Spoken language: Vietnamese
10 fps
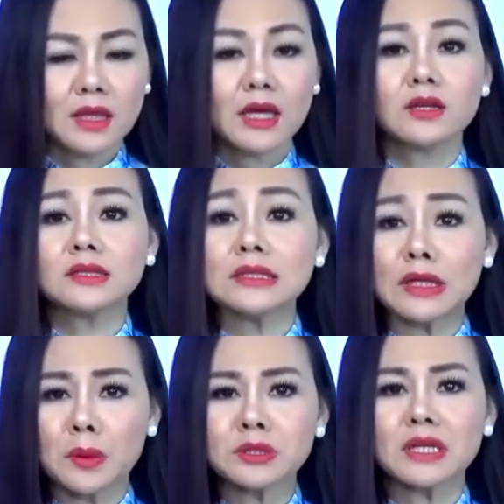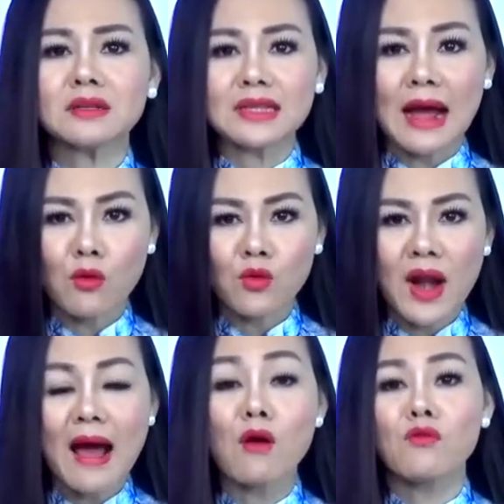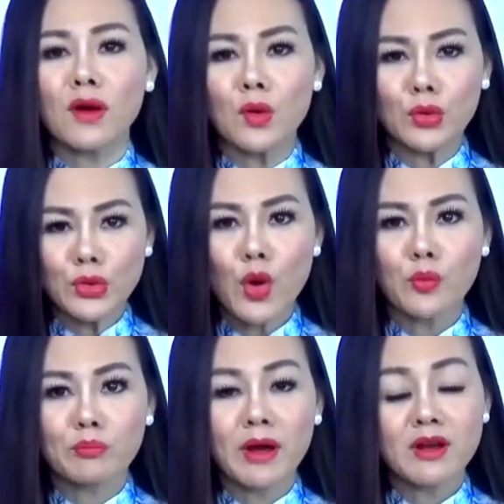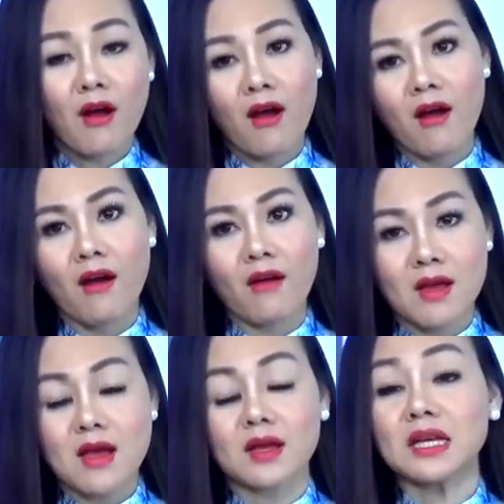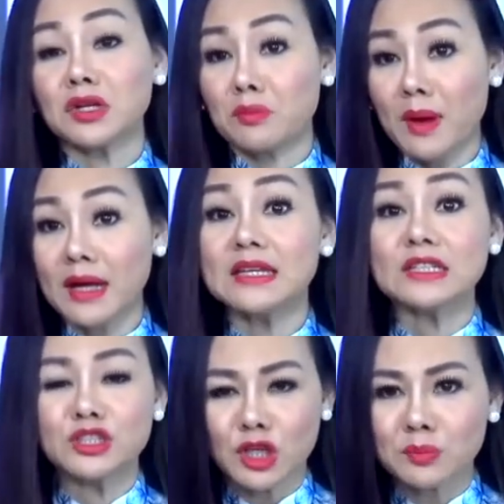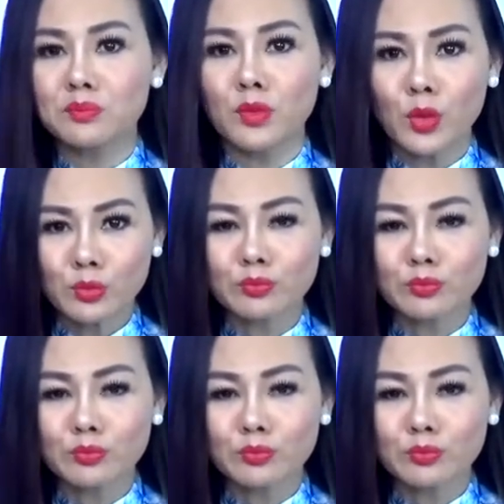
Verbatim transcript: thì những thứ công trình tào lao và ngu dốt mới có cái cờ may chấm mút.